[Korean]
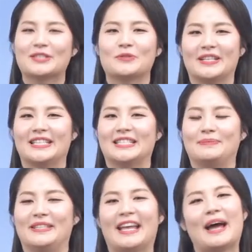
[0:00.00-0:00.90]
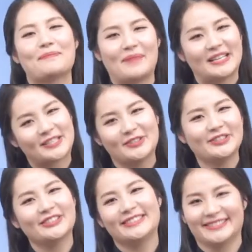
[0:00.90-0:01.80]
수고하셨습니다. 막스
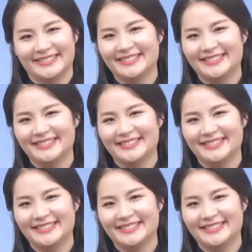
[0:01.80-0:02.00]
굿!